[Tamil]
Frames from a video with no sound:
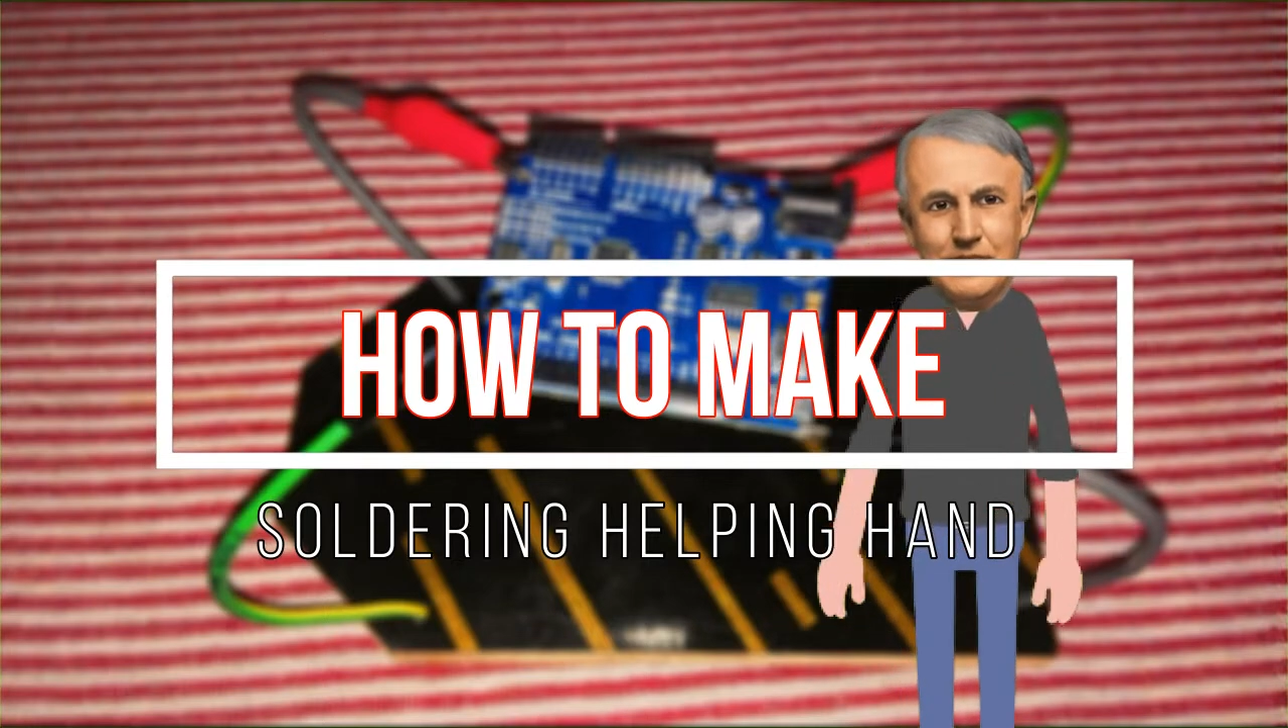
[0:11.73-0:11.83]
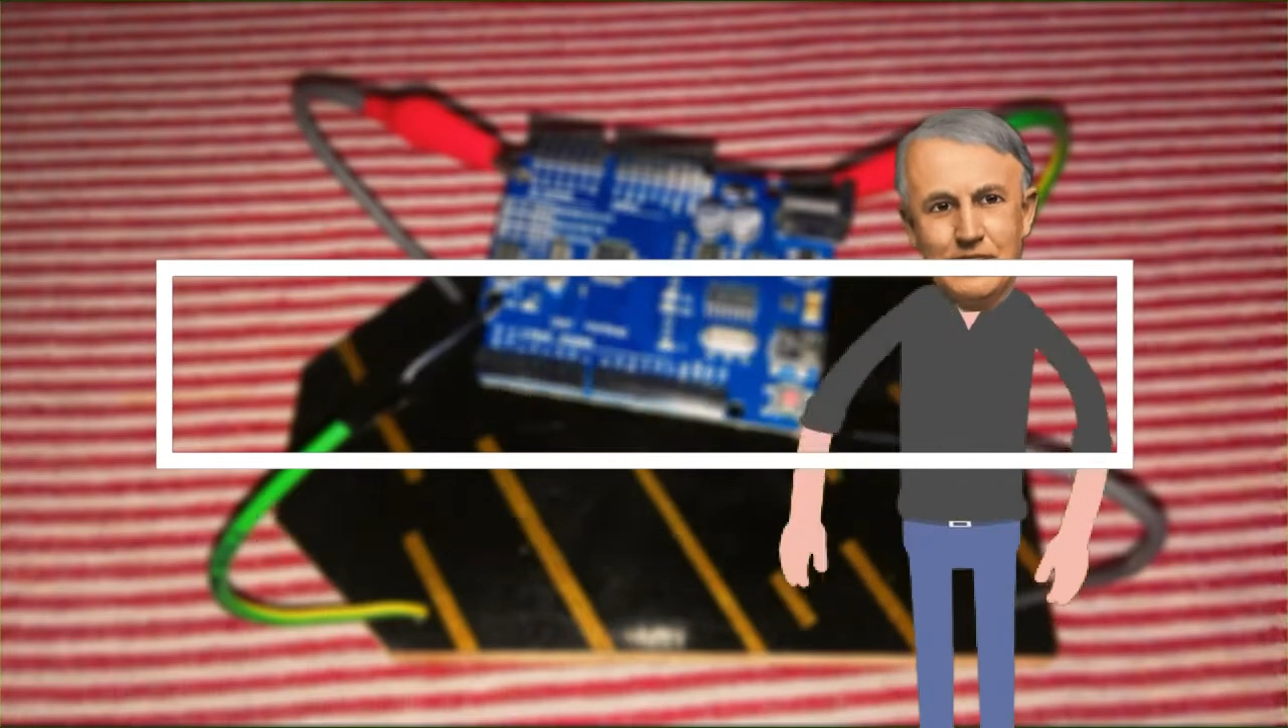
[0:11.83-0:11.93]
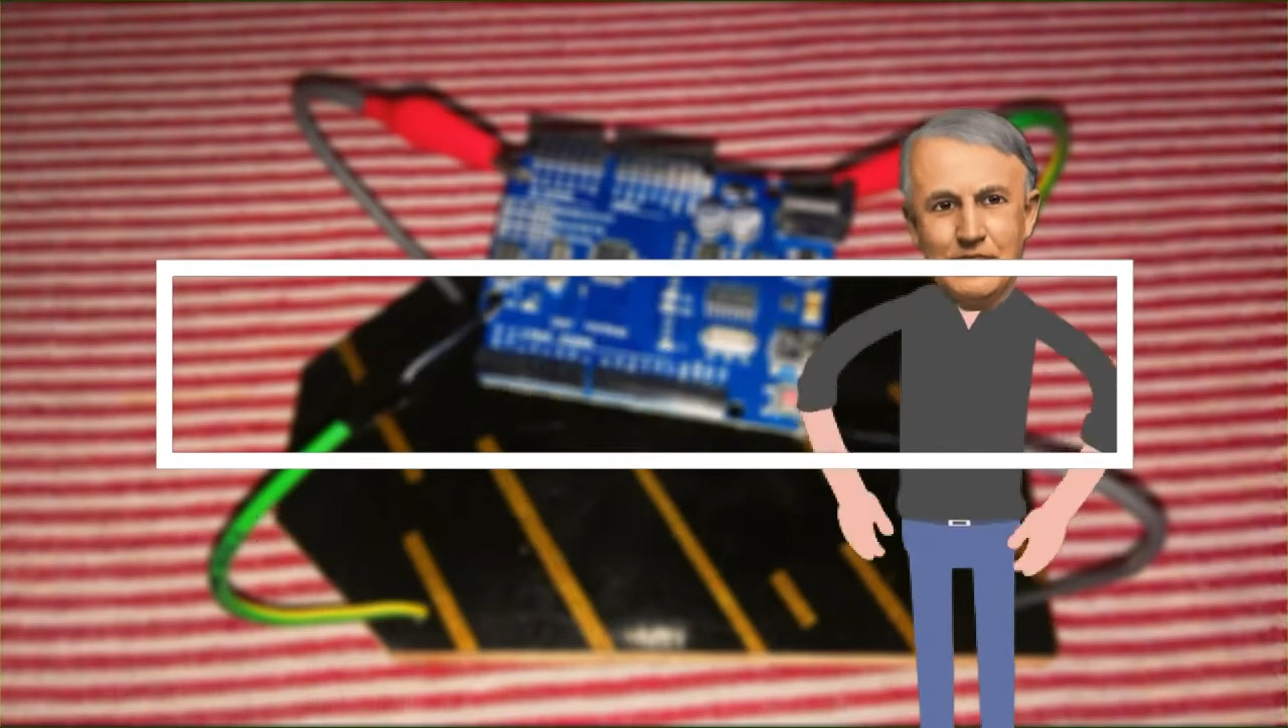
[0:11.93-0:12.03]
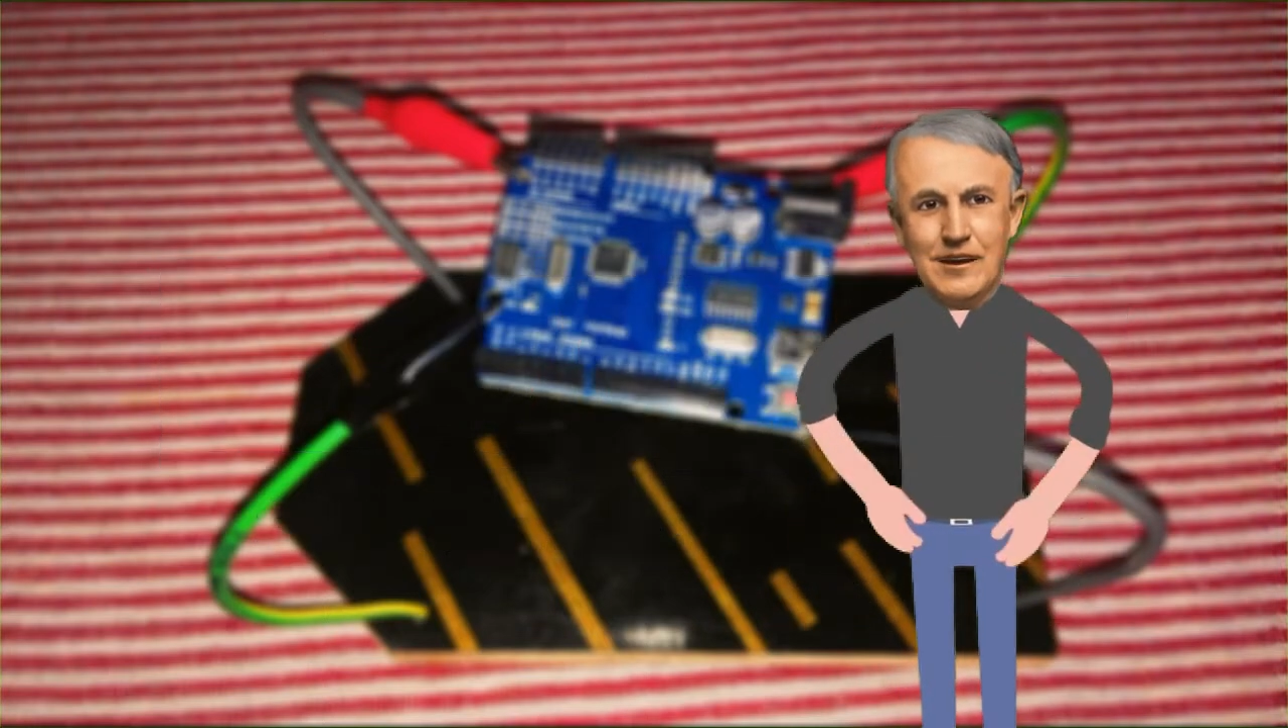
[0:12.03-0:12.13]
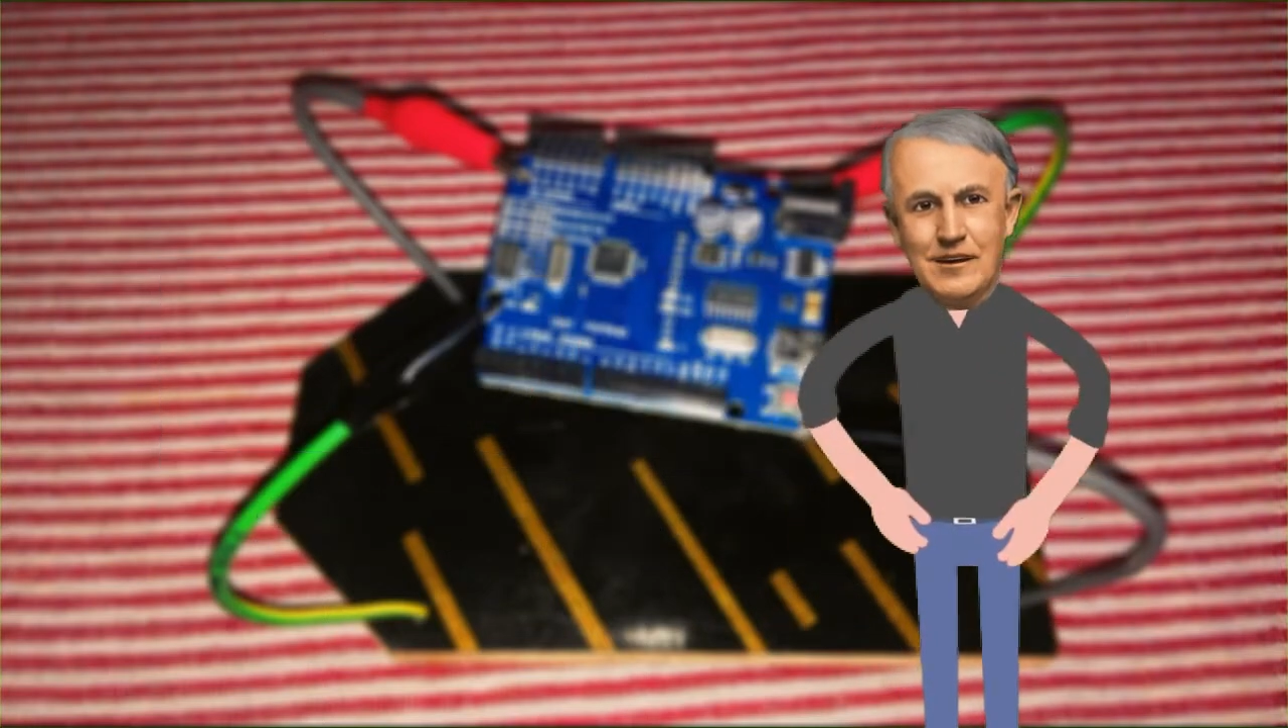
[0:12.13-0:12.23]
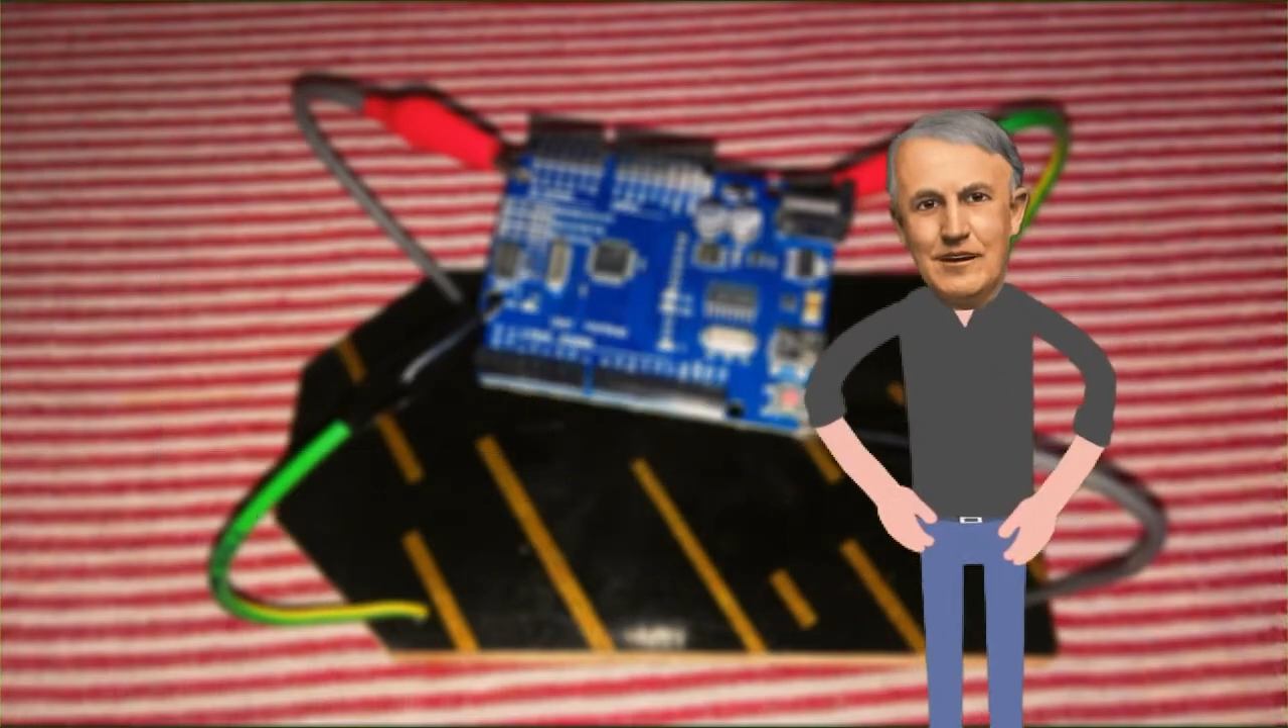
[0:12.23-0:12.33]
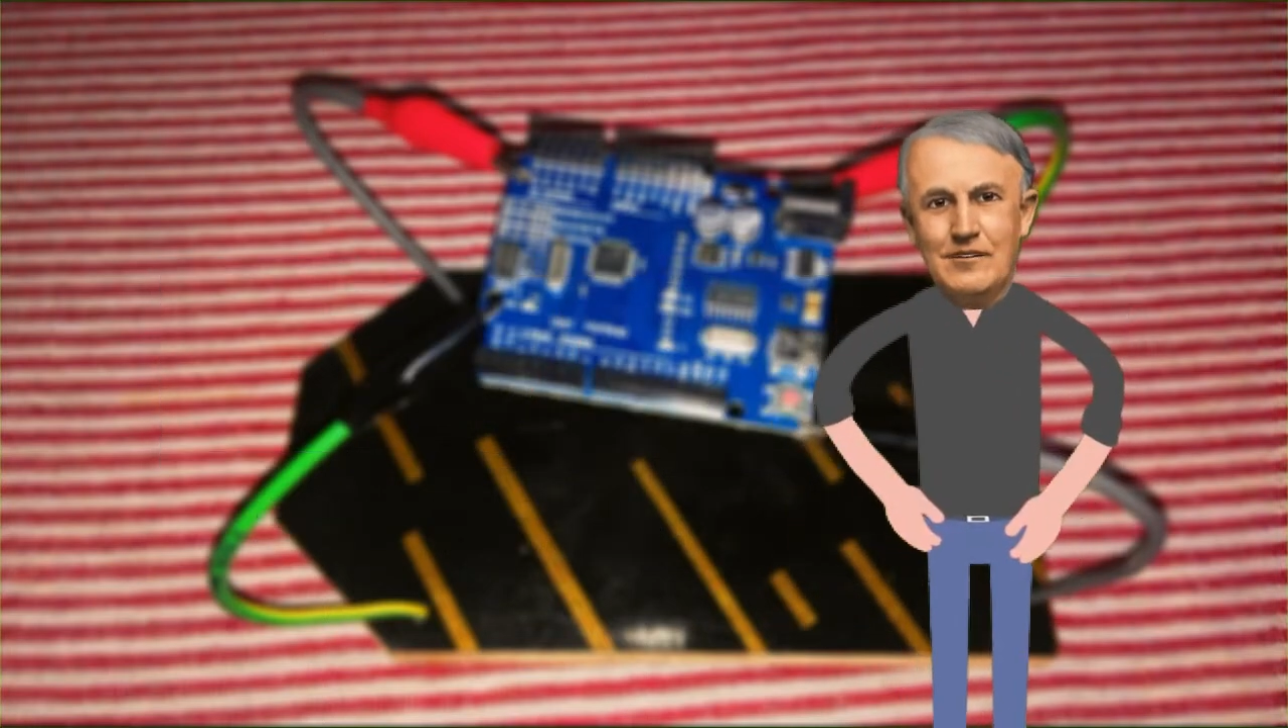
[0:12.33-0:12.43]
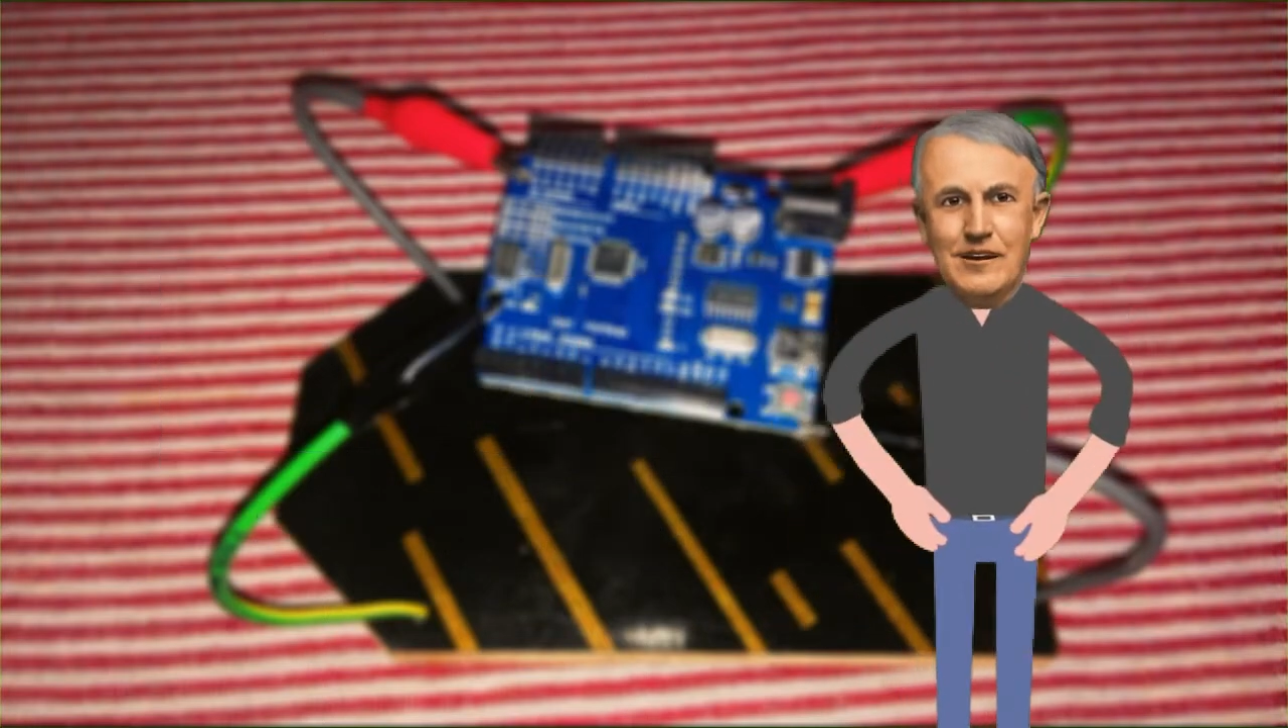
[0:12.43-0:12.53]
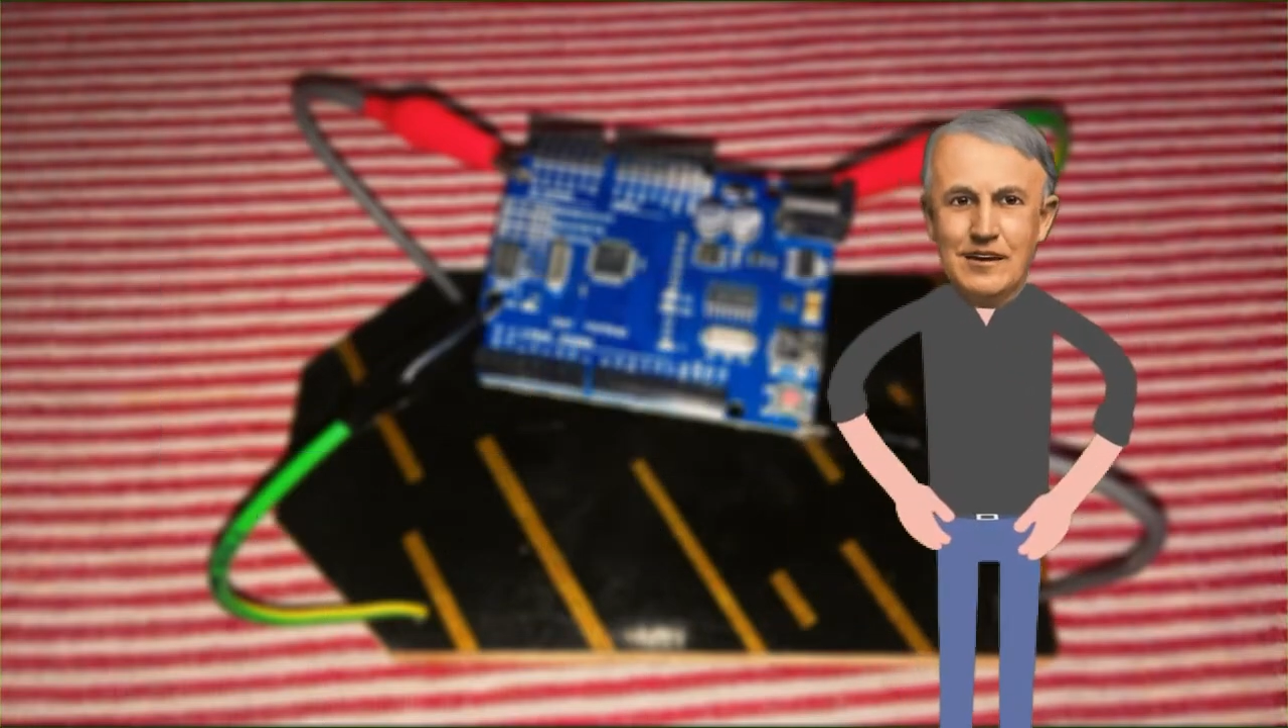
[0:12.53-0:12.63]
நான் தான் உங்களுக்கு